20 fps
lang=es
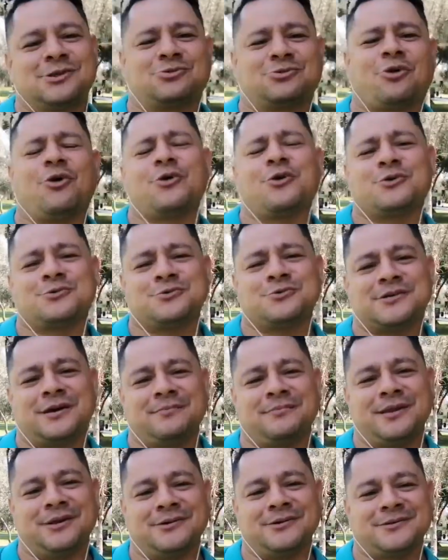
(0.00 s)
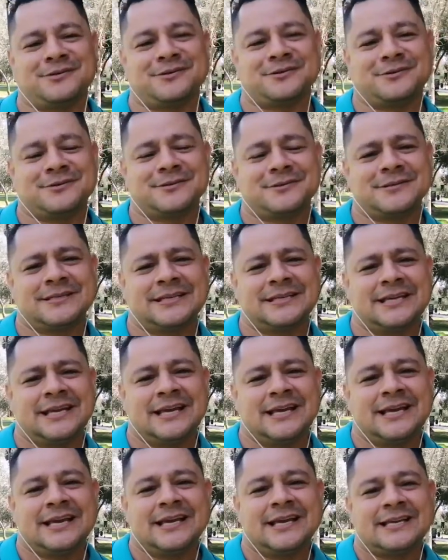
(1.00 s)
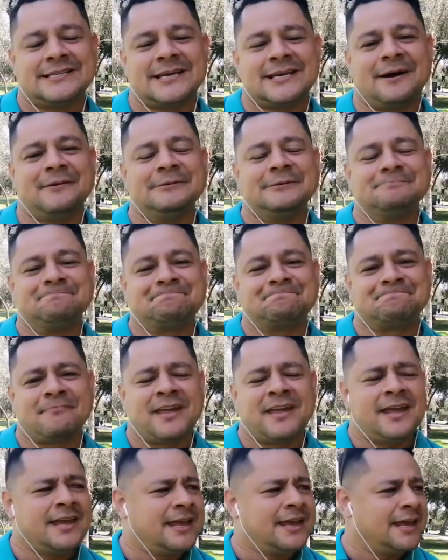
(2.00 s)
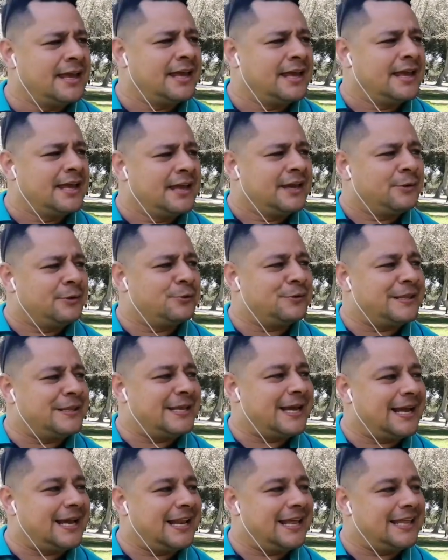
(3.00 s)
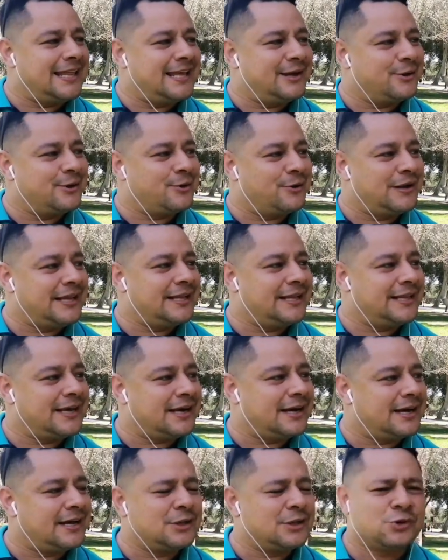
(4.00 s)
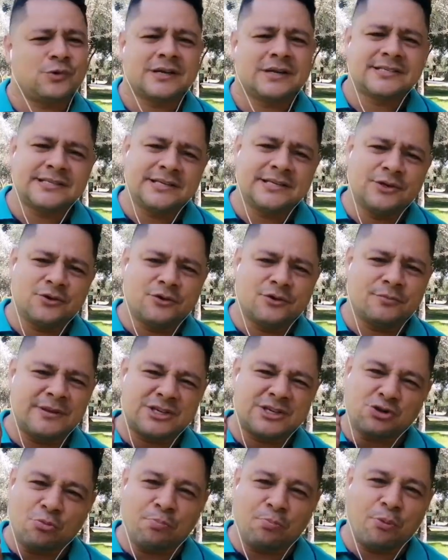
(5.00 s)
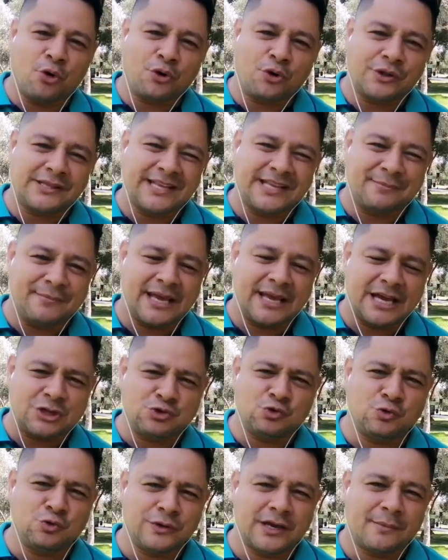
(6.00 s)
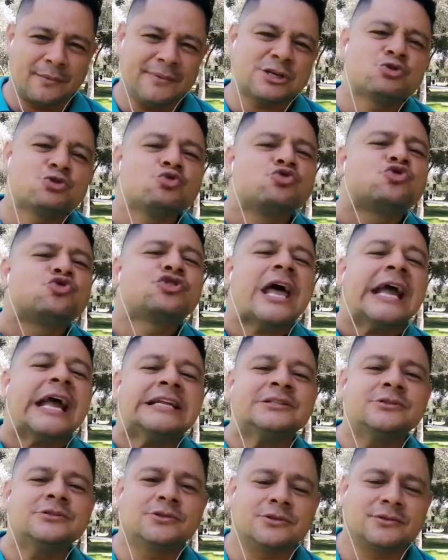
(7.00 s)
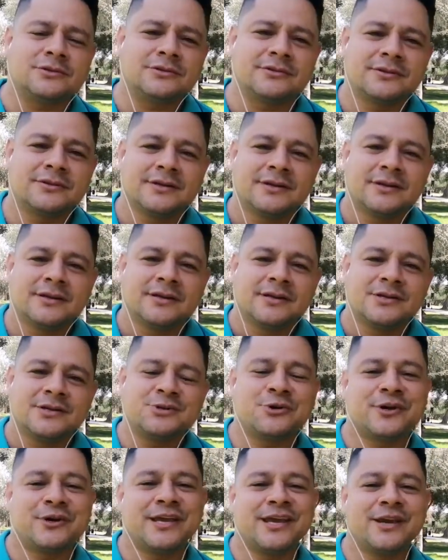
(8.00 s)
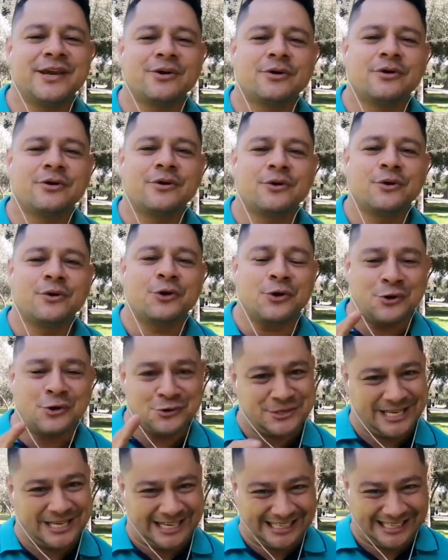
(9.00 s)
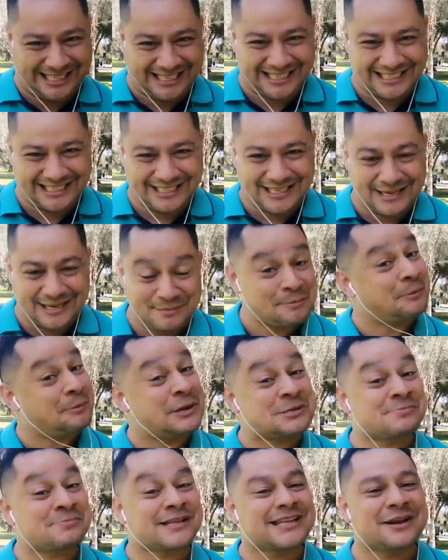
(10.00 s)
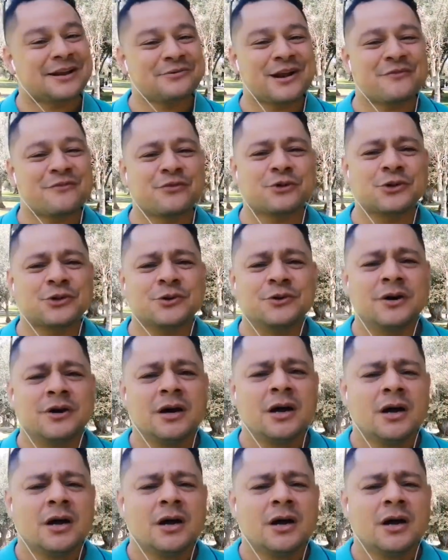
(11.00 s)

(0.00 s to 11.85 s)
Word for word: a todos sus amigos. ¿Saben? Un día le dijo, Linda, tú has sido mi soporte, mi ayuda, mi sustento. Yo quiero conocerte. ¿Me puedes mandar una foto?